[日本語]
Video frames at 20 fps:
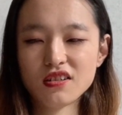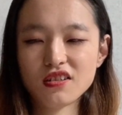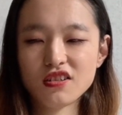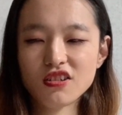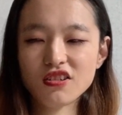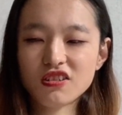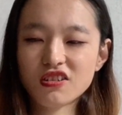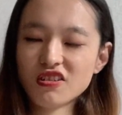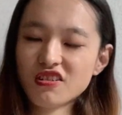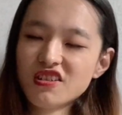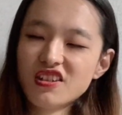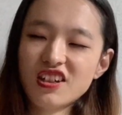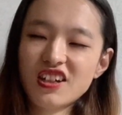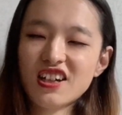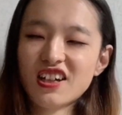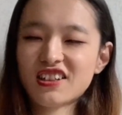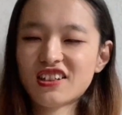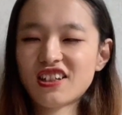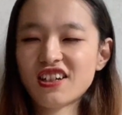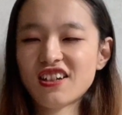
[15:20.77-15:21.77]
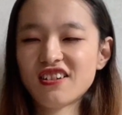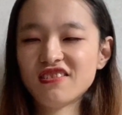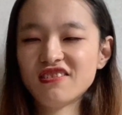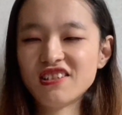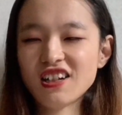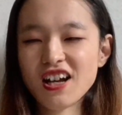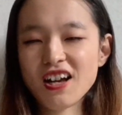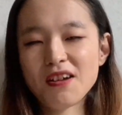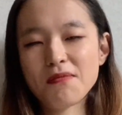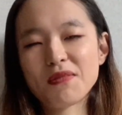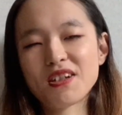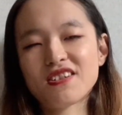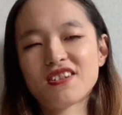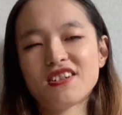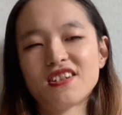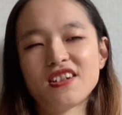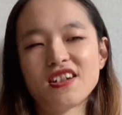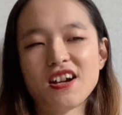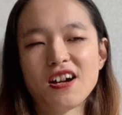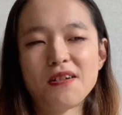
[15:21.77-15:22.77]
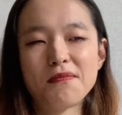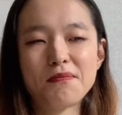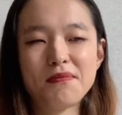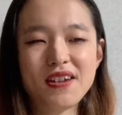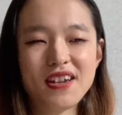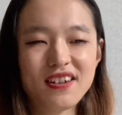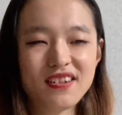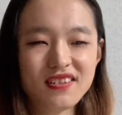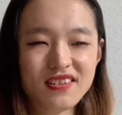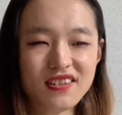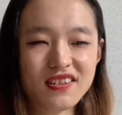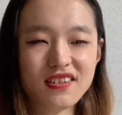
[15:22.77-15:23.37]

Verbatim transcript: ちょっと苦手羨ましい反面